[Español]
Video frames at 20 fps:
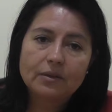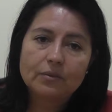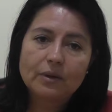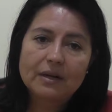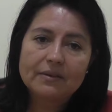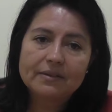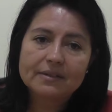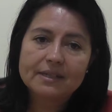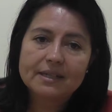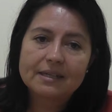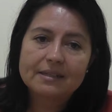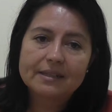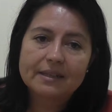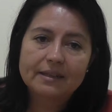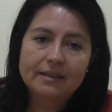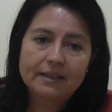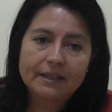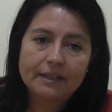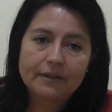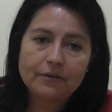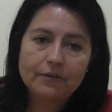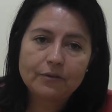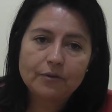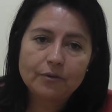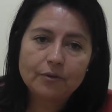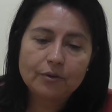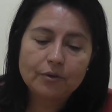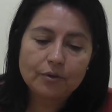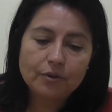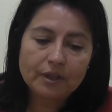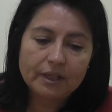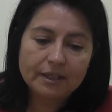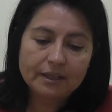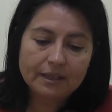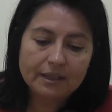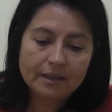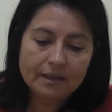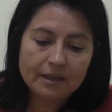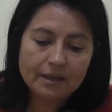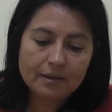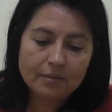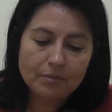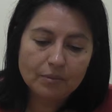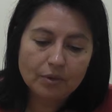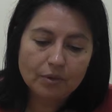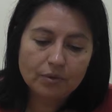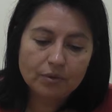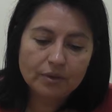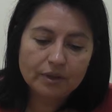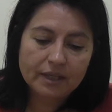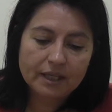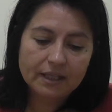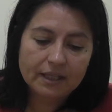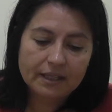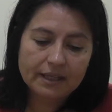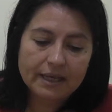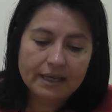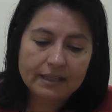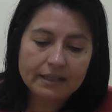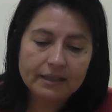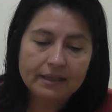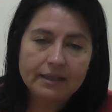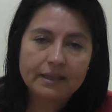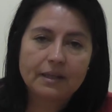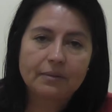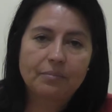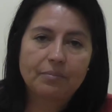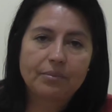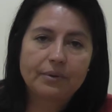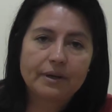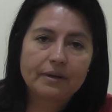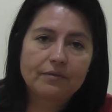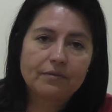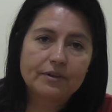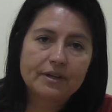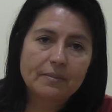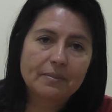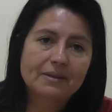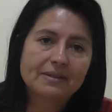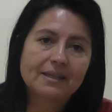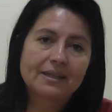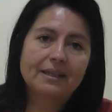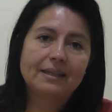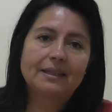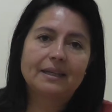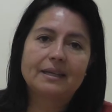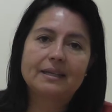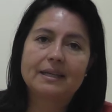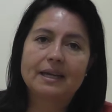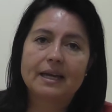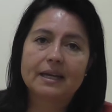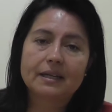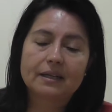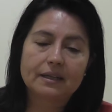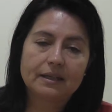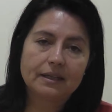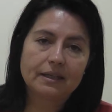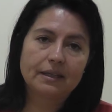cuál va a ser el sentido de este módulo en general y después voy a pasar a detallar